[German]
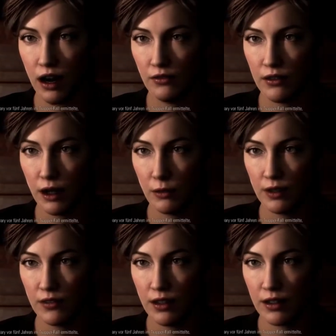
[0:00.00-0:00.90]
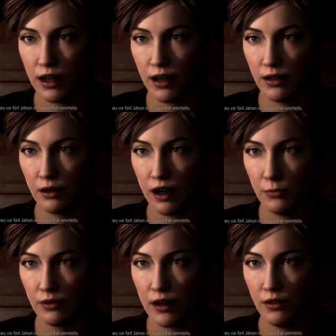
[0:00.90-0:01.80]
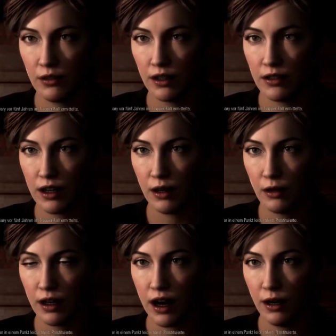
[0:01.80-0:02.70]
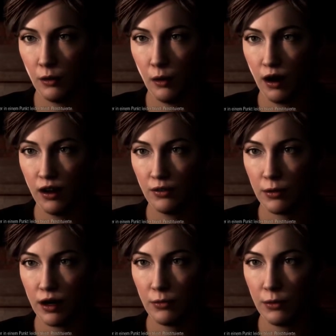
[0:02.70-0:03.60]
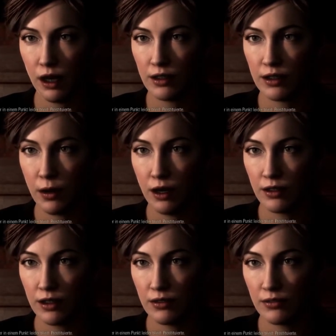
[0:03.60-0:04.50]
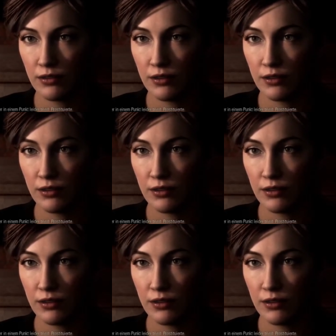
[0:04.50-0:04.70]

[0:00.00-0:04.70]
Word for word: Calvary vor fünf Jahren im Trapperfall ermittelte, war er in einem Punkt leider blind.